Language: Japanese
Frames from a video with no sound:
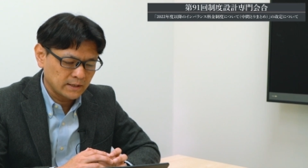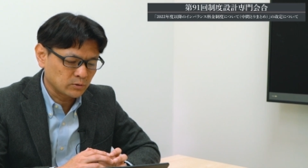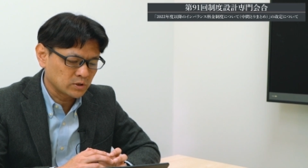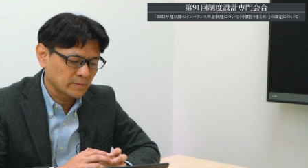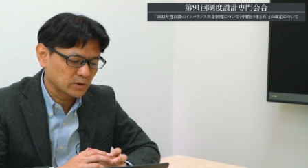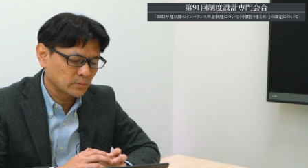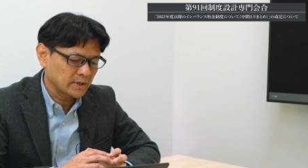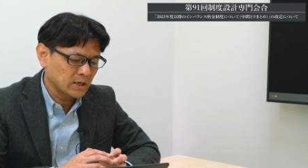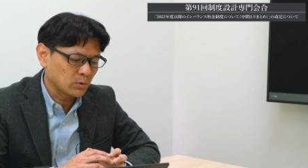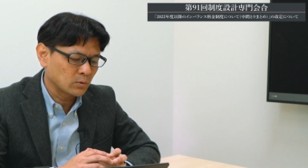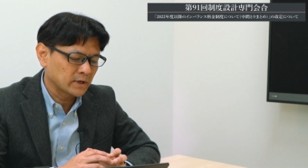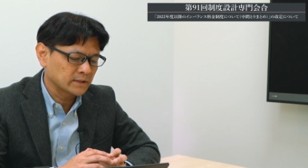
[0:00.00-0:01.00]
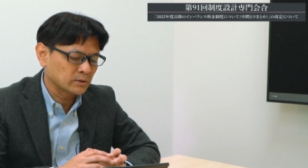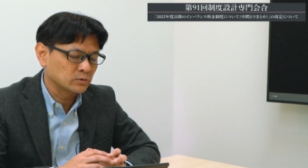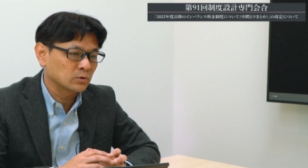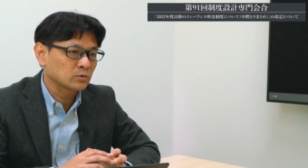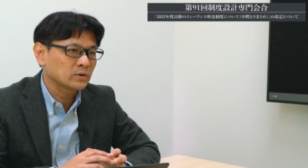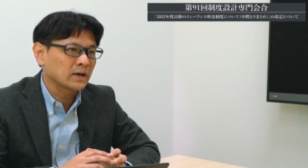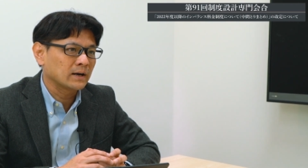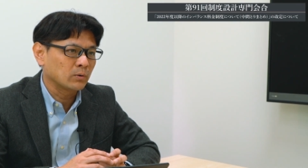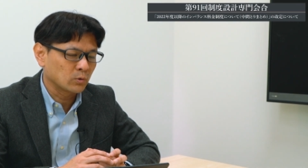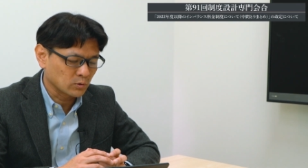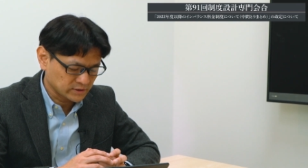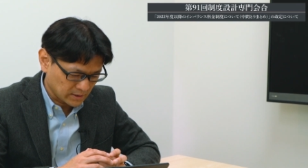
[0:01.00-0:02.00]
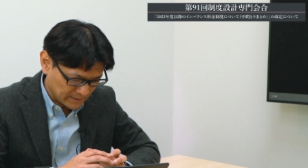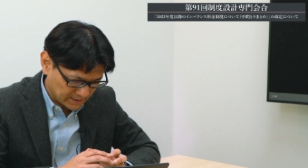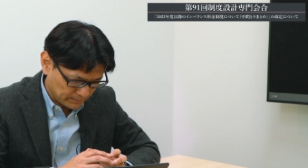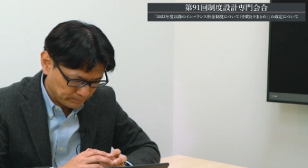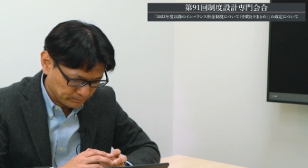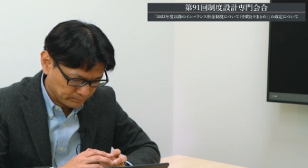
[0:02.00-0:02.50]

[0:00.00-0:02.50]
取りまとめが行えたということが報告されました。